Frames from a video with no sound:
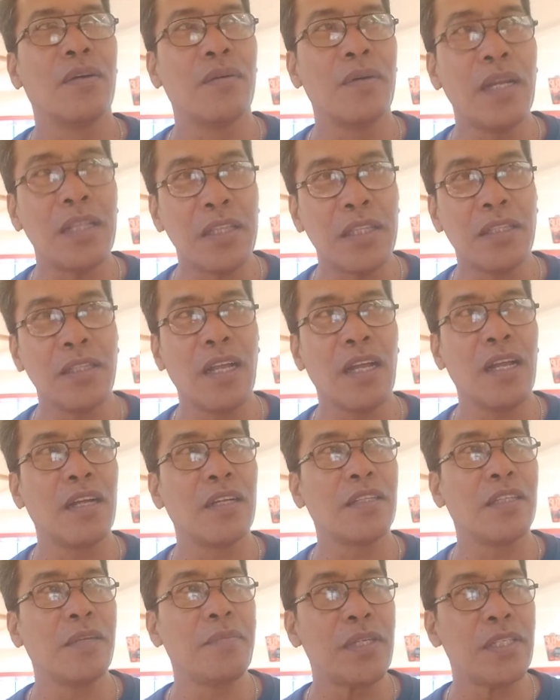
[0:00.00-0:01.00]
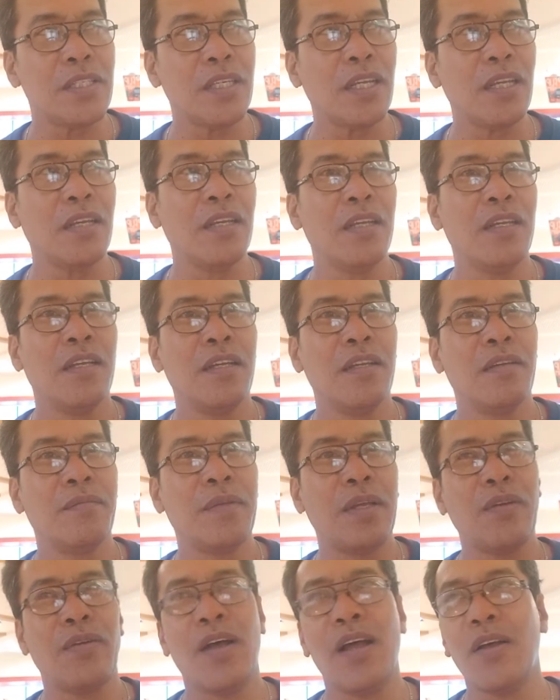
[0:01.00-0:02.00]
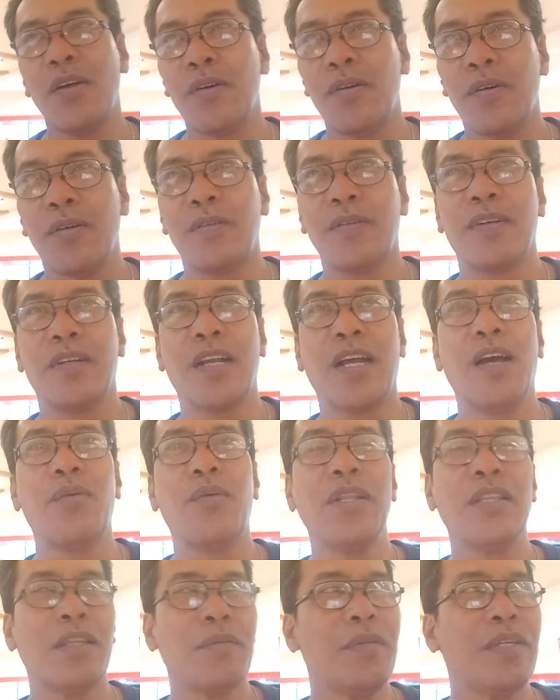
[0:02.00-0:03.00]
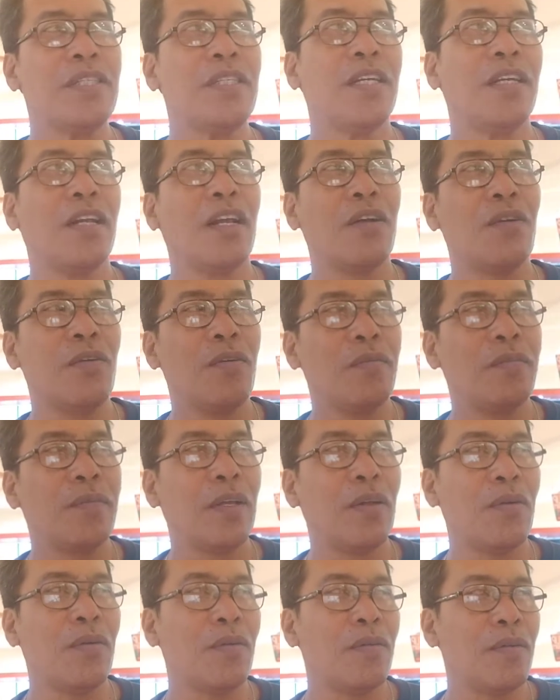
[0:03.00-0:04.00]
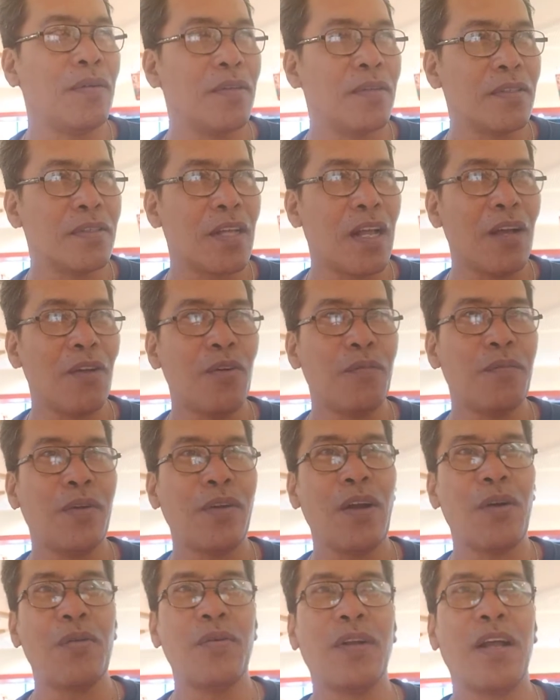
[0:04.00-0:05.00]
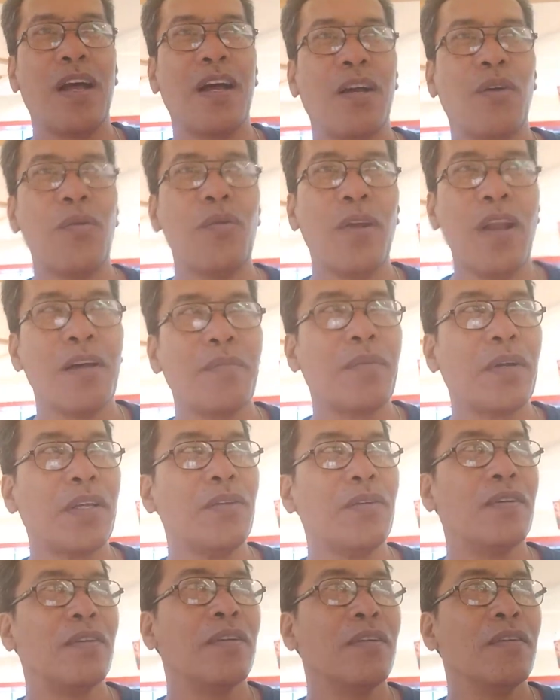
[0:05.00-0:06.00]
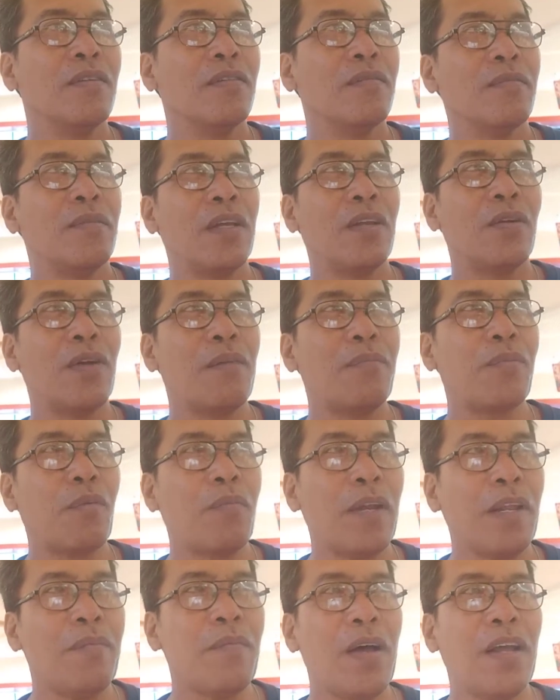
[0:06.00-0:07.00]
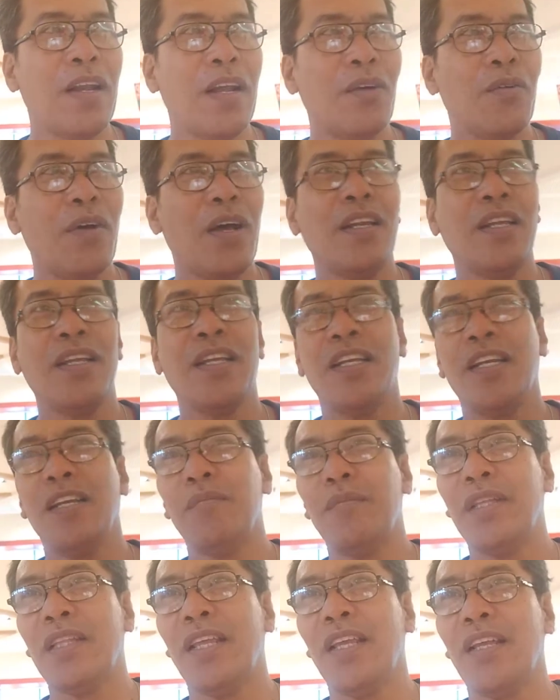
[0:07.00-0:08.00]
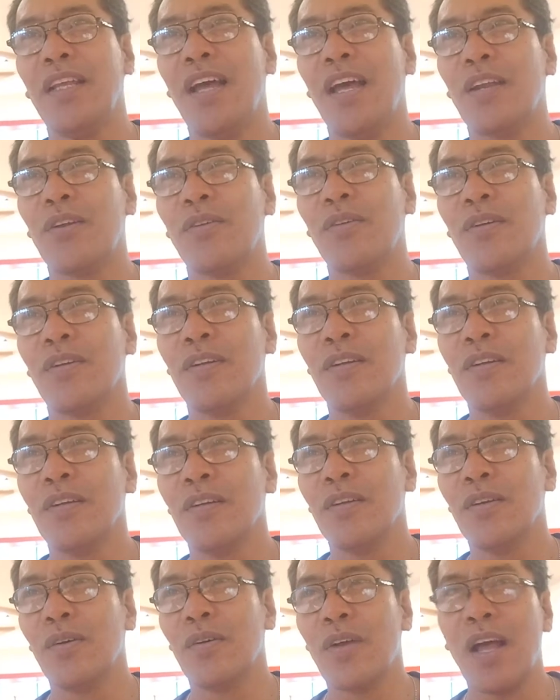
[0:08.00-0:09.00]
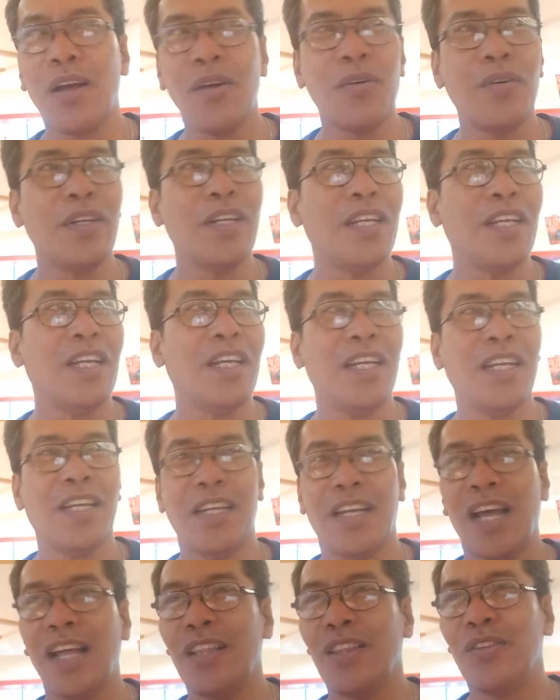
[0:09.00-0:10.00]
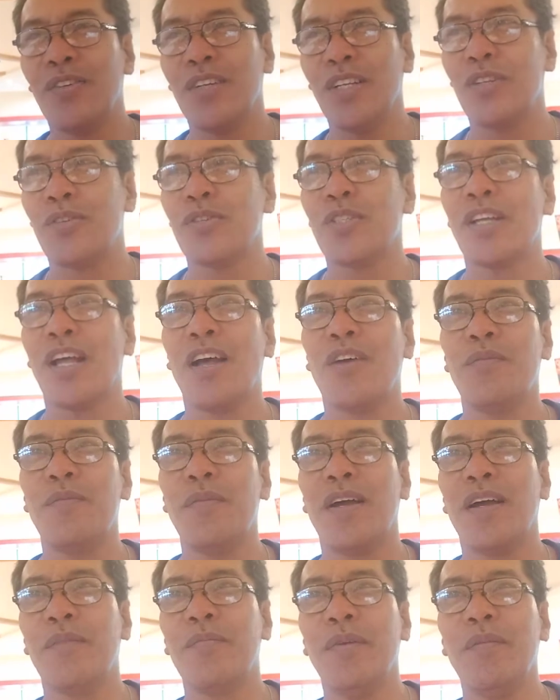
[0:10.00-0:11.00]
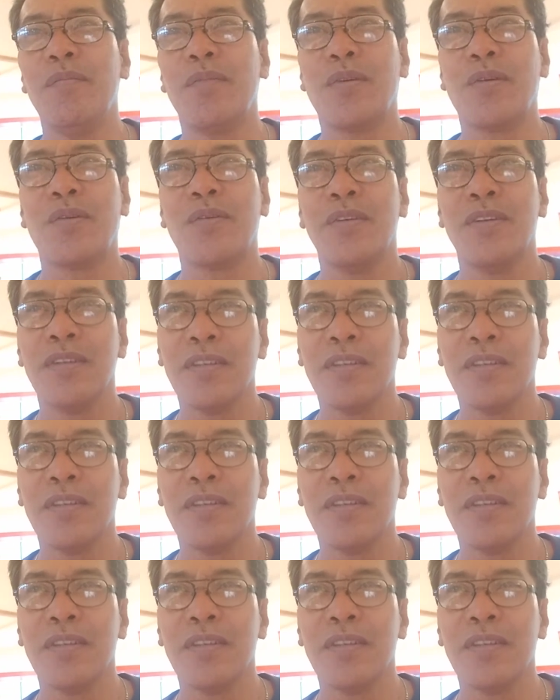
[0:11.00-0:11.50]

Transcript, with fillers: at na TBC pero ako naka 1 TBC ra ko pero sa akong una-una kulang pa gyud pero ang problema na ko ani kining meeting aron ug ako ni adto dito sa akong mga membro